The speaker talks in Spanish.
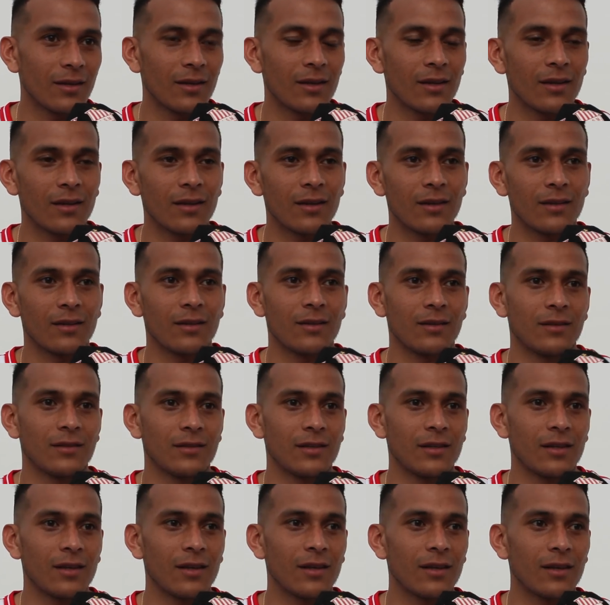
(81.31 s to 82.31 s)
eh,
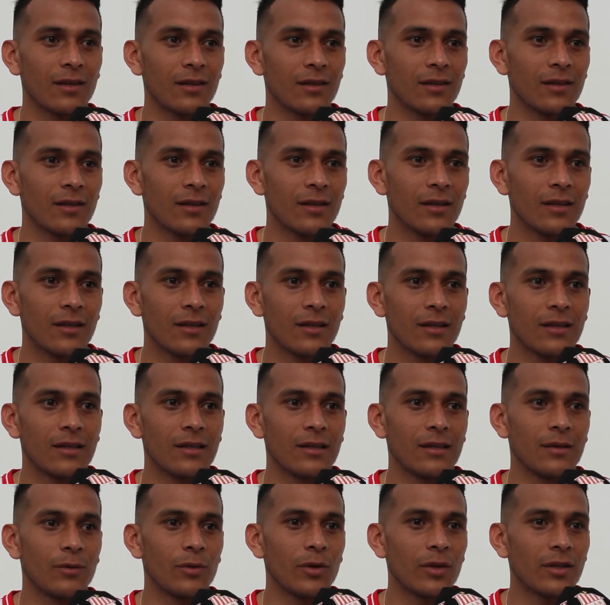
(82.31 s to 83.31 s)
así que
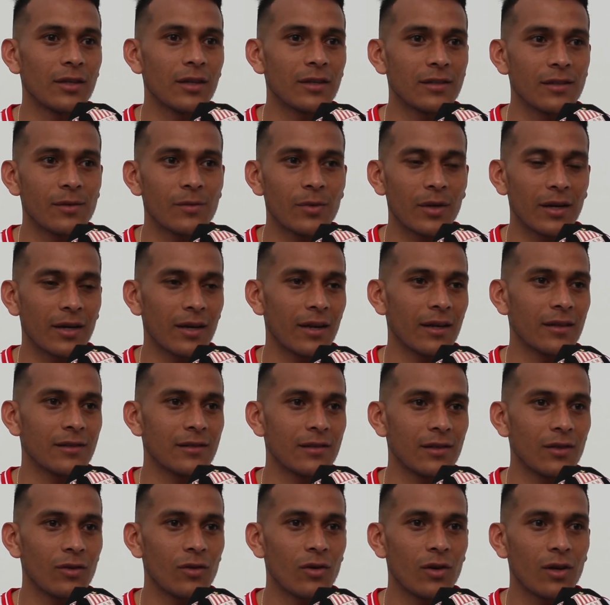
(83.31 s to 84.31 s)
voy a estar siempre
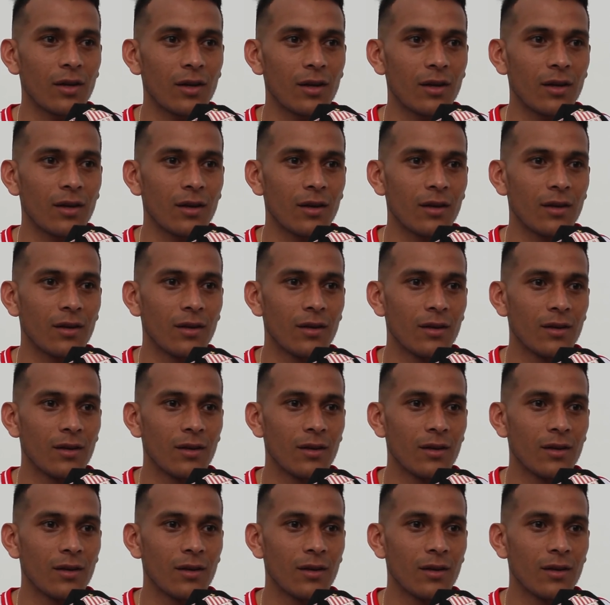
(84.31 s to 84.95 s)
agradecido a,